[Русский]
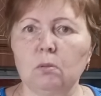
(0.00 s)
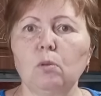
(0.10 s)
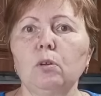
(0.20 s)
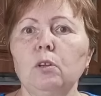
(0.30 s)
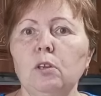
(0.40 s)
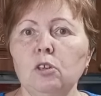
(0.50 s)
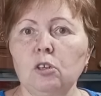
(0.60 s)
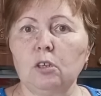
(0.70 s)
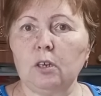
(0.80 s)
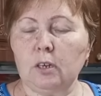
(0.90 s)
долго не
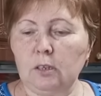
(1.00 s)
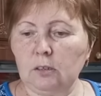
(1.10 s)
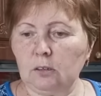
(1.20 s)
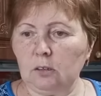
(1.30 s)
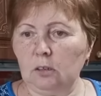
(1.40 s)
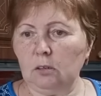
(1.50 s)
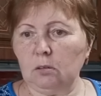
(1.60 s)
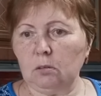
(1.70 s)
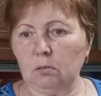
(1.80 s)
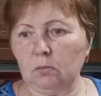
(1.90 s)
лежит, не хранится,
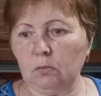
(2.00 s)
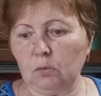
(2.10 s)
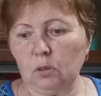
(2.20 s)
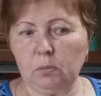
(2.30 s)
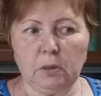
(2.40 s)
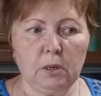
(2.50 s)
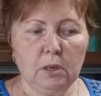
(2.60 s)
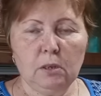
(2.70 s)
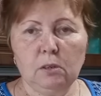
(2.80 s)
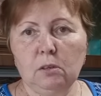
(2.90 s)
и вроде бы
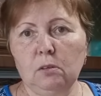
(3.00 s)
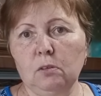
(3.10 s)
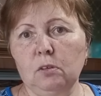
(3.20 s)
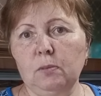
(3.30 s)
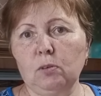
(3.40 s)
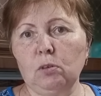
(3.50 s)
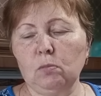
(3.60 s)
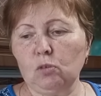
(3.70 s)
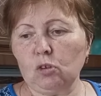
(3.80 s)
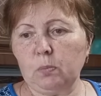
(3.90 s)
сверху
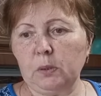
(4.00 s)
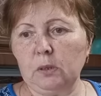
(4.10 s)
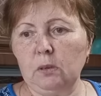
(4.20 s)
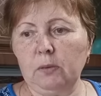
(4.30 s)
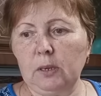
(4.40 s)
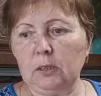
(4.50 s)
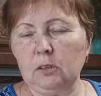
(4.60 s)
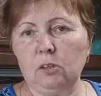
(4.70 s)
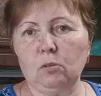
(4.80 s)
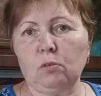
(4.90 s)
немножко подгнивает,
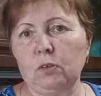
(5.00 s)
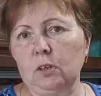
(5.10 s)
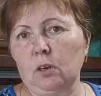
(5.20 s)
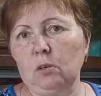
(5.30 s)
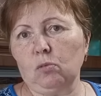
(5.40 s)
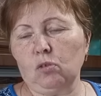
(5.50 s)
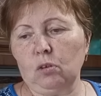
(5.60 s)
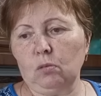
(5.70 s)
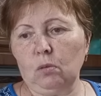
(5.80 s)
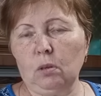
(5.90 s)
а середка вся
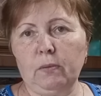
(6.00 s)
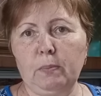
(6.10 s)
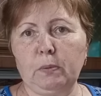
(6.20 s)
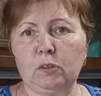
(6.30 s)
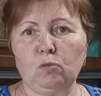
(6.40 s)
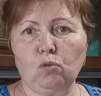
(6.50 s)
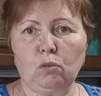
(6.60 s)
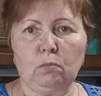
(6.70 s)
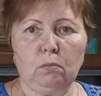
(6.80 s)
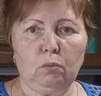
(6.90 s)
хорошая. Ну, говорит, давай
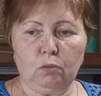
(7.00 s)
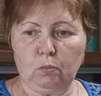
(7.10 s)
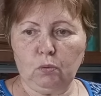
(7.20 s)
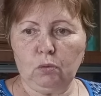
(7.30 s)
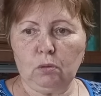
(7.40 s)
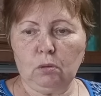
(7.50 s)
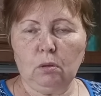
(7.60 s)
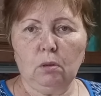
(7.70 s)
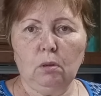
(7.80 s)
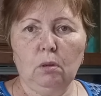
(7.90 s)
посушим, пусть будет.
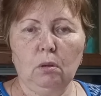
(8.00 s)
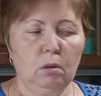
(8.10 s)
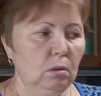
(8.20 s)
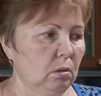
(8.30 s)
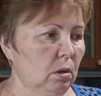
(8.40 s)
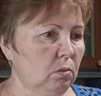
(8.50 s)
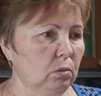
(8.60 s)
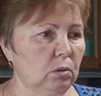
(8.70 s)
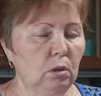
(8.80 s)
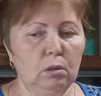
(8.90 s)
Так
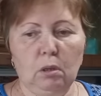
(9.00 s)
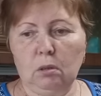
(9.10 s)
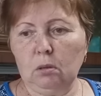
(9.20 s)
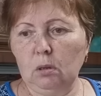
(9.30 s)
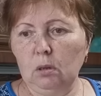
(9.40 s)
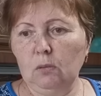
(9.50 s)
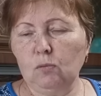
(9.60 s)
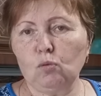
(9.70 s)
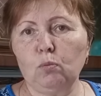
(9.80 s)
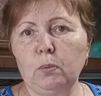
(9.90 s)
вот иногда
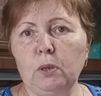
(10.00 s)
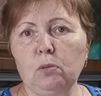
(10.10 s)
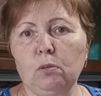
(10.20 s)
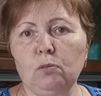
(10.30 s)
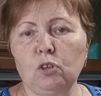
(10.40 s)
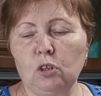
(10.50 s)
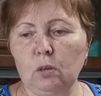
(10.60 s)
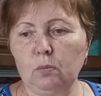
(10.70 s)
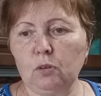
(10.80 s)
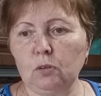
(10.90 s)
в суп кинул
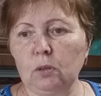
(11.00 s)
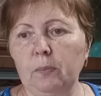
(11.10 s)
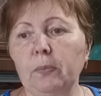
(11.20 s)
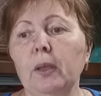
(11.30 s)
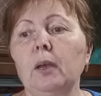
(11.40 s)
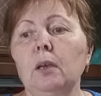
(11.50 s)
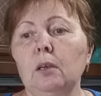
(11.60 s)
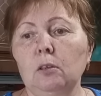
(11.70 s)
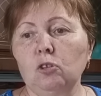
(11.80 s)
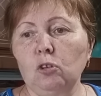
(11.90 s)
допустим, там,
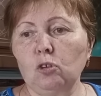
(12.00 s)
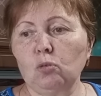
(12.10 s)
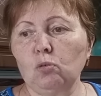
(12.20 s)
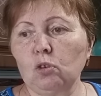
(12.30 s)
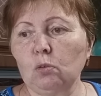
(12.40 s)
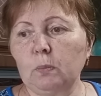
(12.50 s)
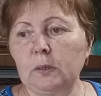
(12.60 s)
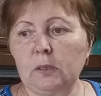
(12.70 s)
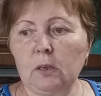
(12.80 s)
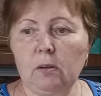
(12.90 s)
и четыре штучки вот
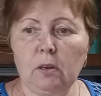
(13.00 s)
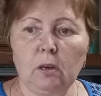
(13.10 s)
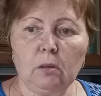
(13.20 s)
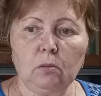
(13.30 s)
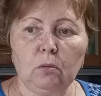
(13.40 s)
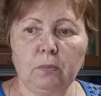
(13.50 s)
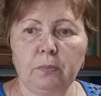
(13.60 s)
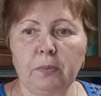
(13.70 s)
поставили на окно.